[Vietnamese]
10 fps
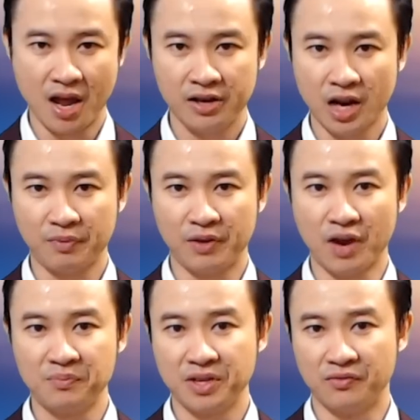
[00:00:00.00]
Các biện
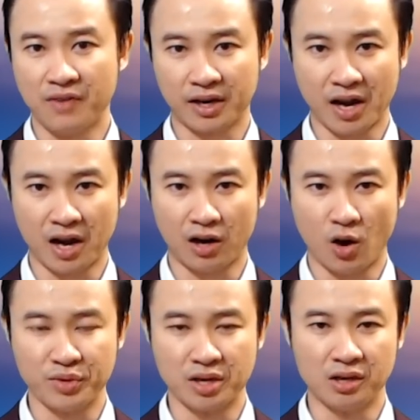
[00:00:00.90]
pháp trừng phạt Nga
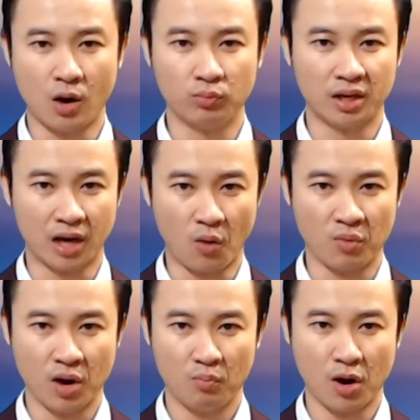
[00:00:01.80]
không những không thành công
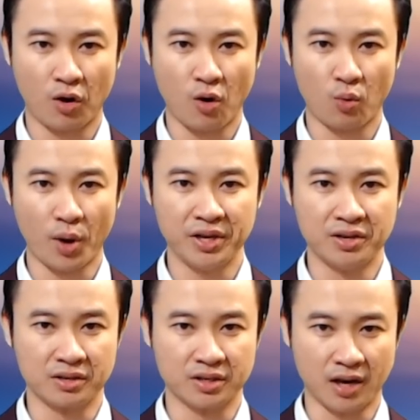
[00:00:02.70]
mà còn quay
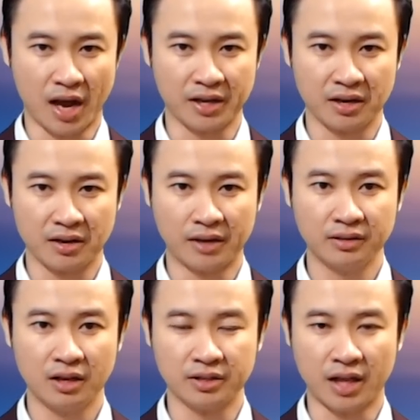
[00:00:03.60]
ngược trở lại đánh
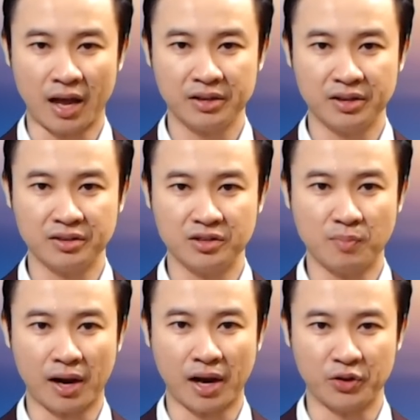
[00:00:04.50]
tơi tả những người
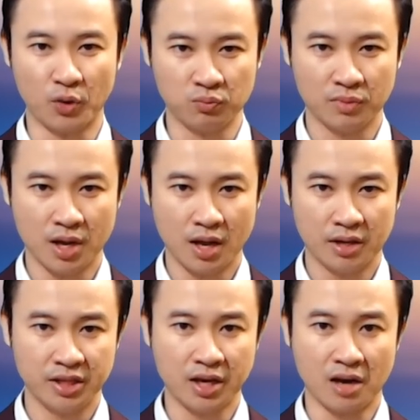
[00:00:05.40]
ban hành chúng.
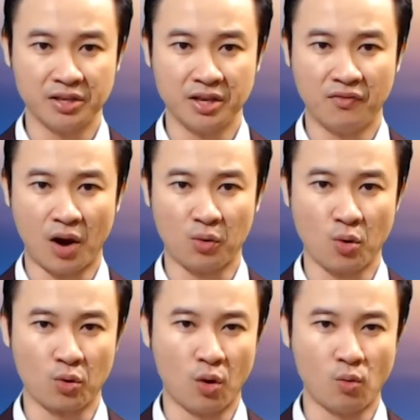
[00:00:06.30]
Chỉ cần nhìn vào
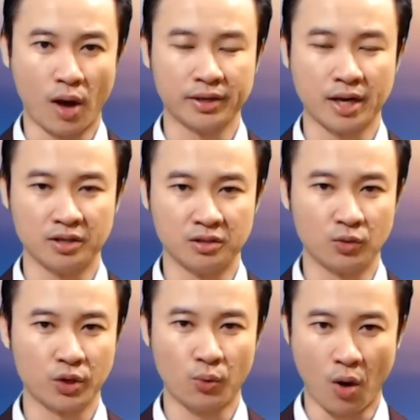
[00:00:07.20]
cuộc khủng hoảng năng lượng
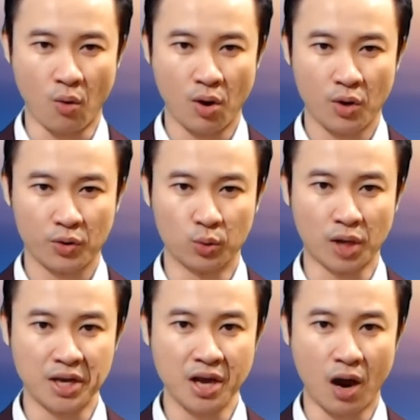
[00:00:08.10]
của châu Âu, đủ
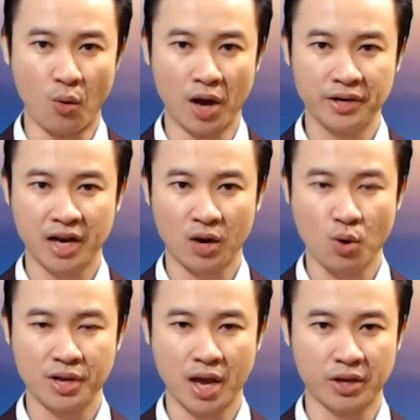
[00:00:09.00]
thấy hầu hết các
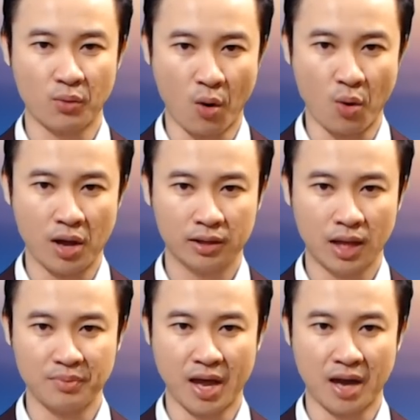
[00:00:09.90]
quốc gia châu Âu
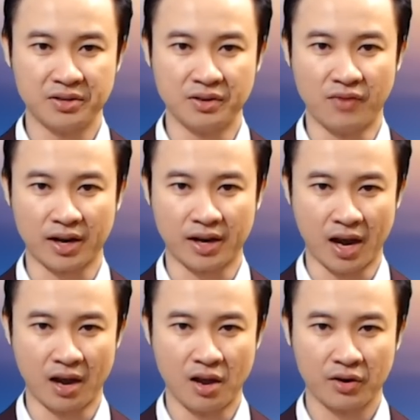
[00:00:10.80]
tham gia trừng phạt
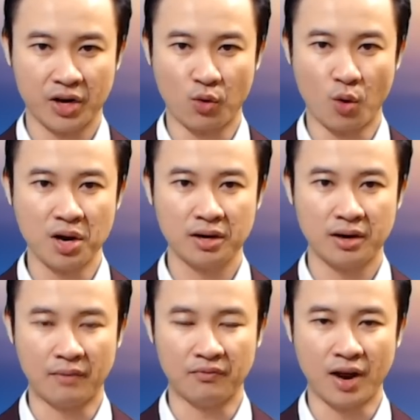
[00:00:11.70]
Nga đều có mức
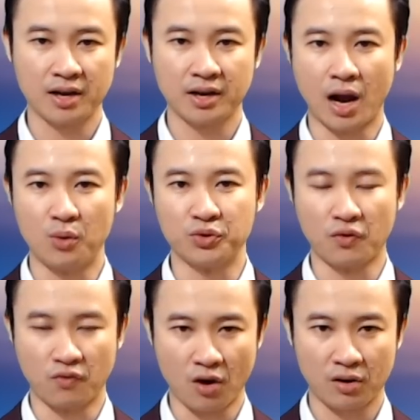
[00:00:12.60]
lạm phát cao
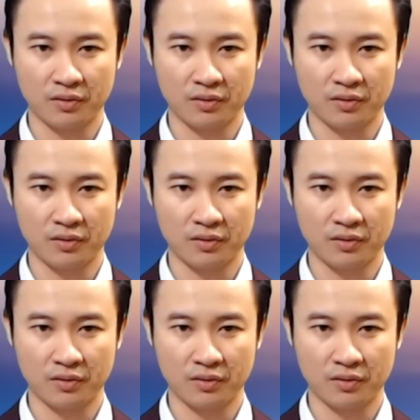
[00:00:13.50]
chót vót.